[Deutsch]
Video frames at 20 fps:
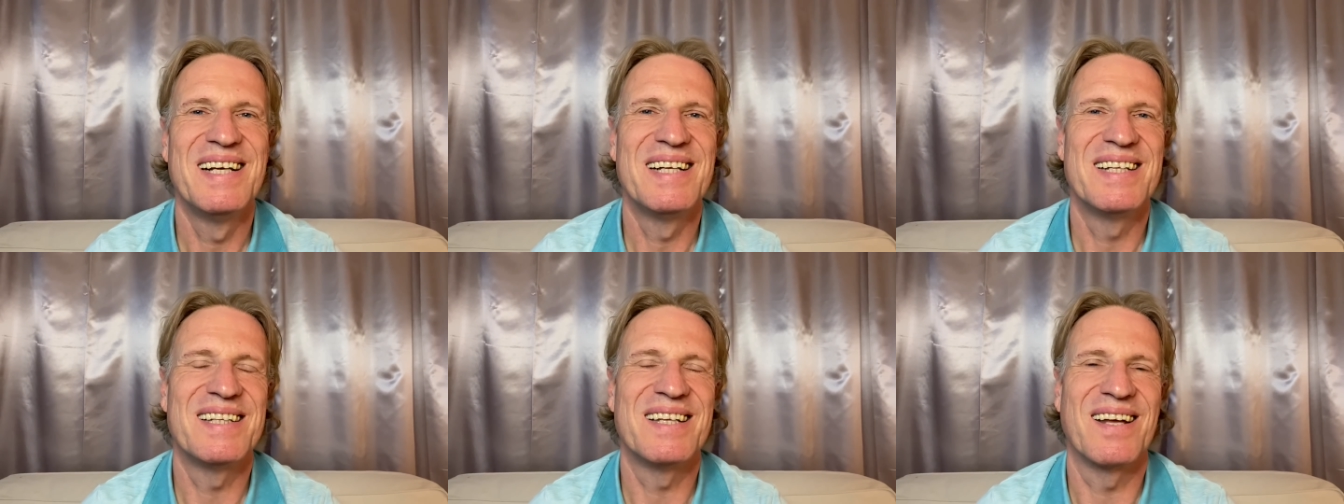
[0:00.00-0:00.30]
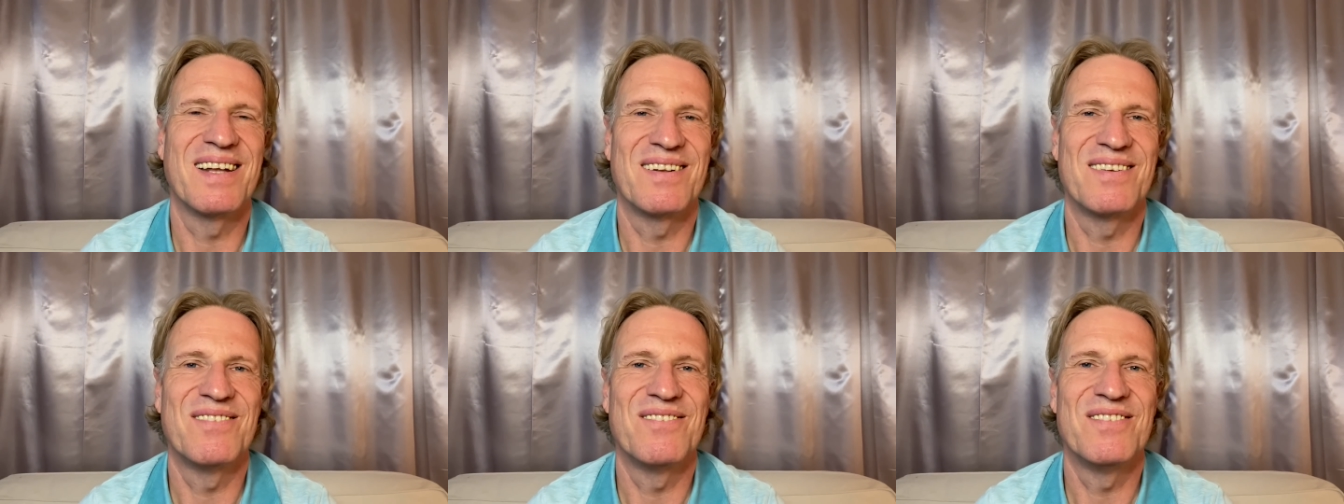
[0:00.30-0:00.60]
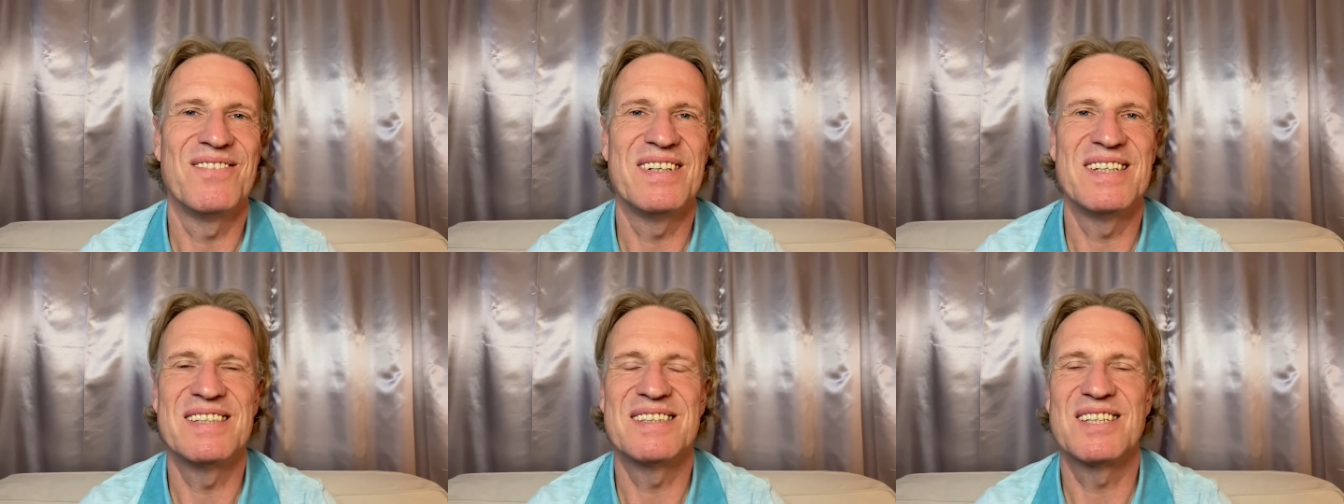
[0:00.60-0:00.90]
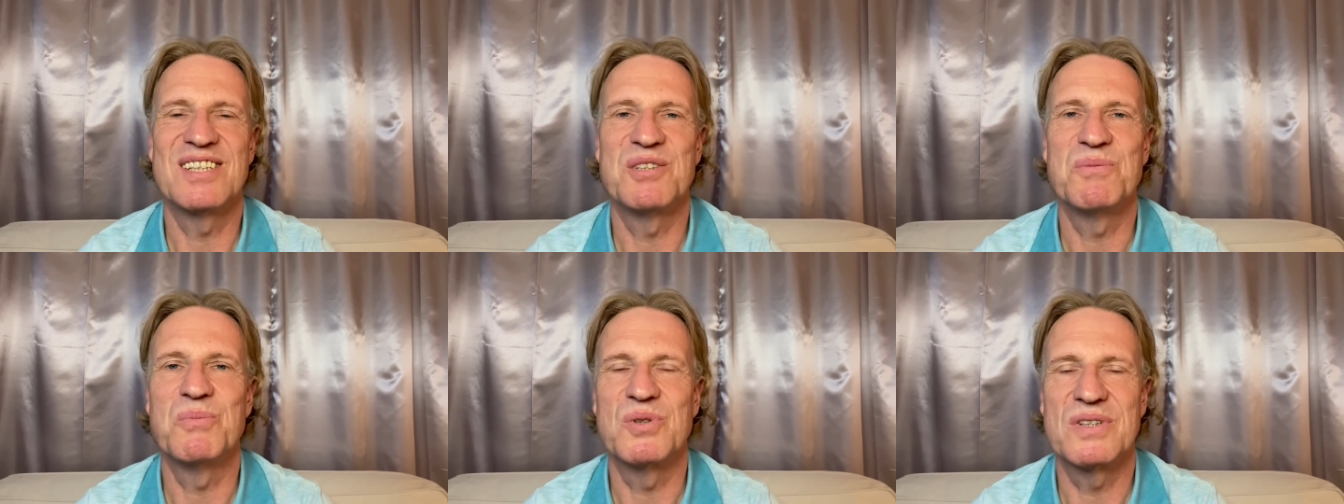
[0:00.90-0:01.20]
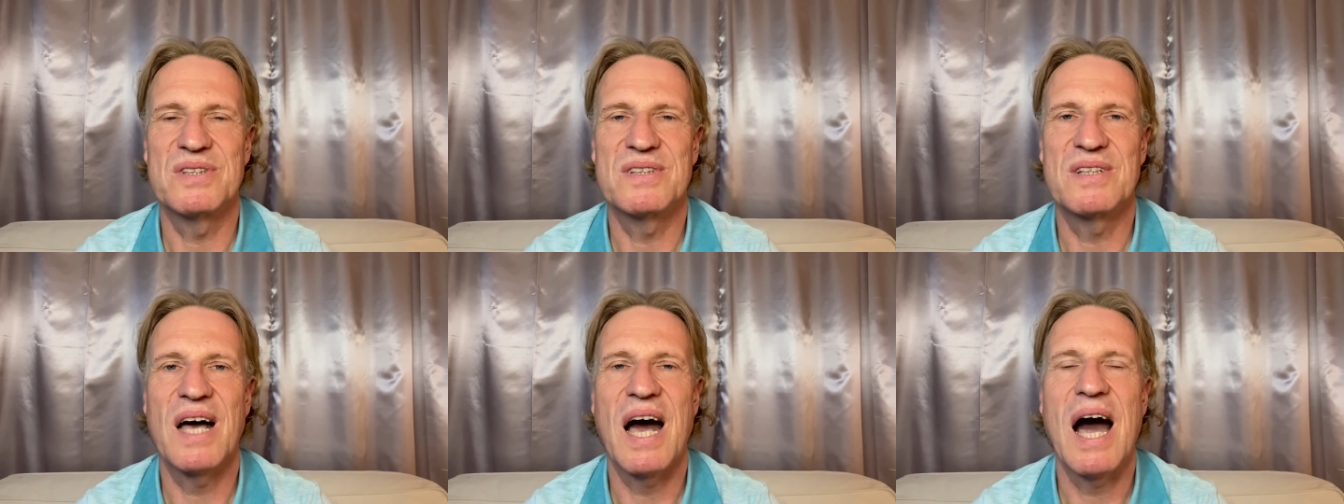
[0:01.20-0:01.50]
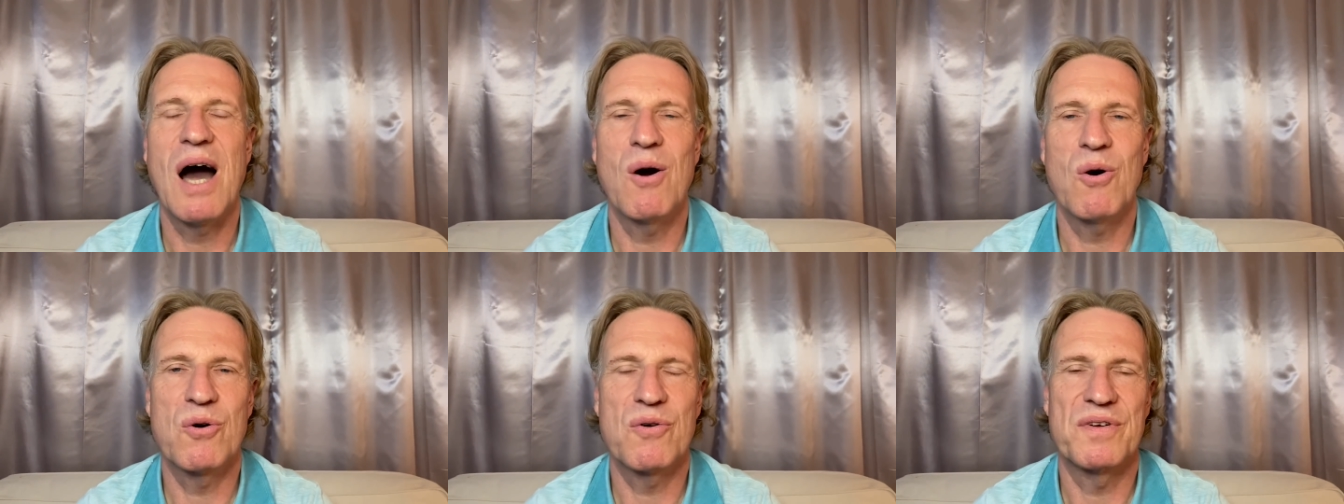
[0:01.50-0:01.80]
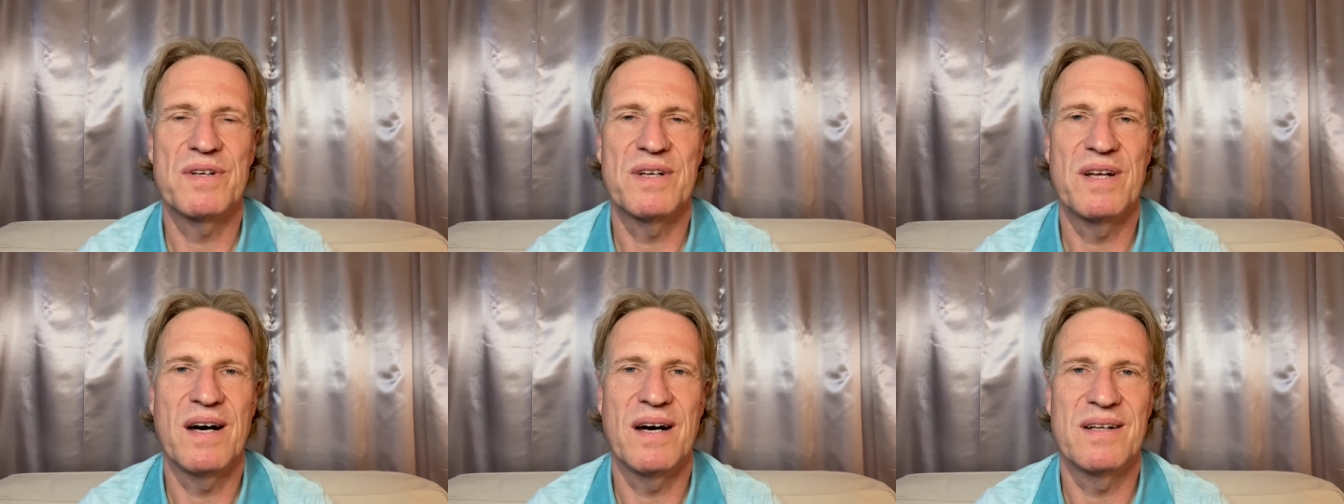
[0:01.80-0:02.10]
dann ist das Muster auch
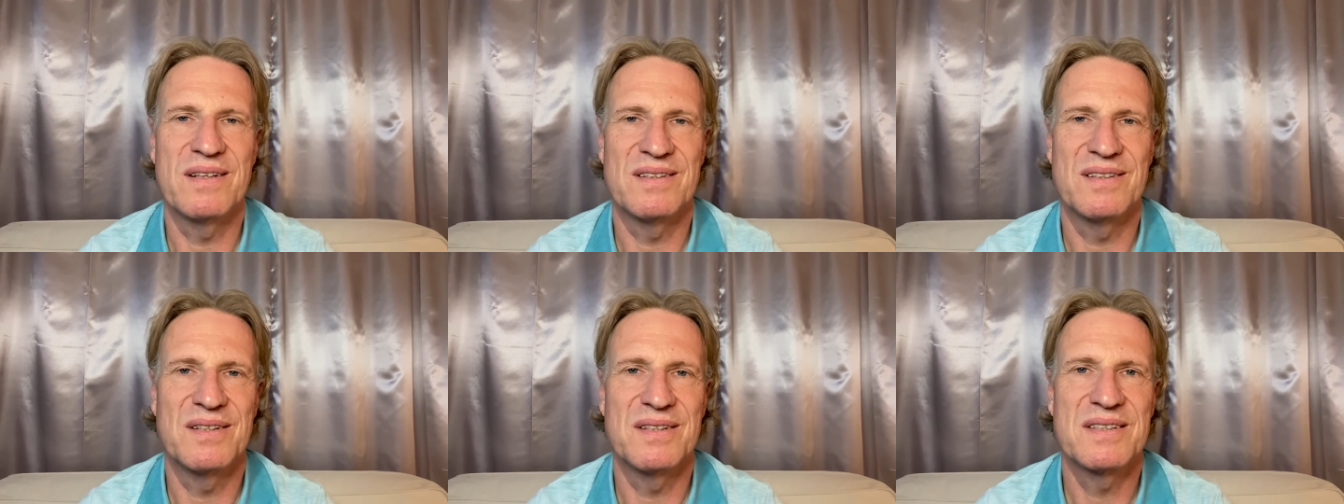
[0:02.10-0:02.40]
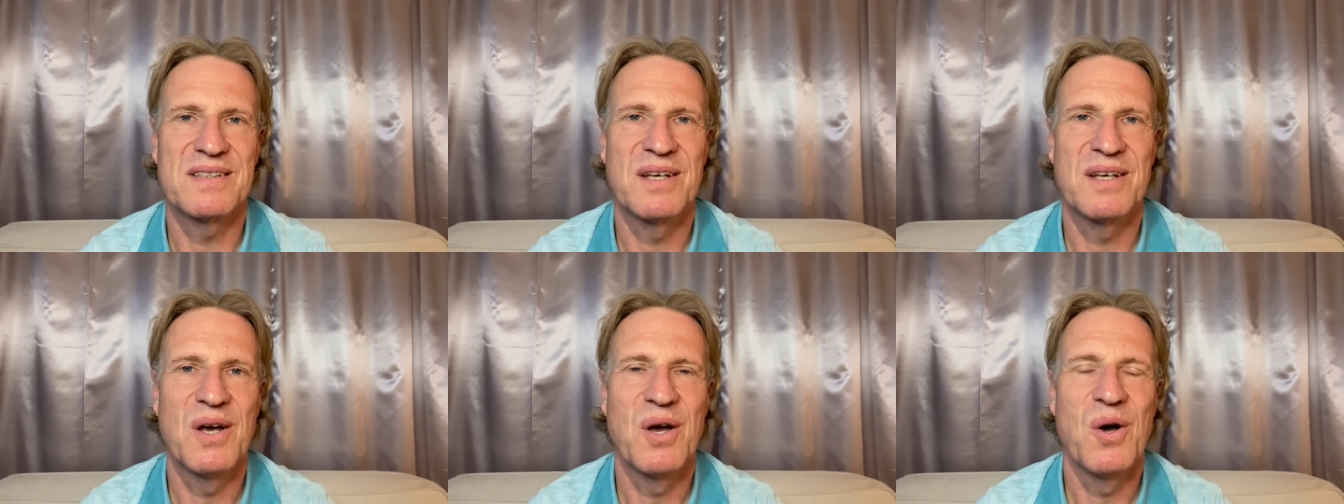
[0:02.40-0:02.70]
wieder anders.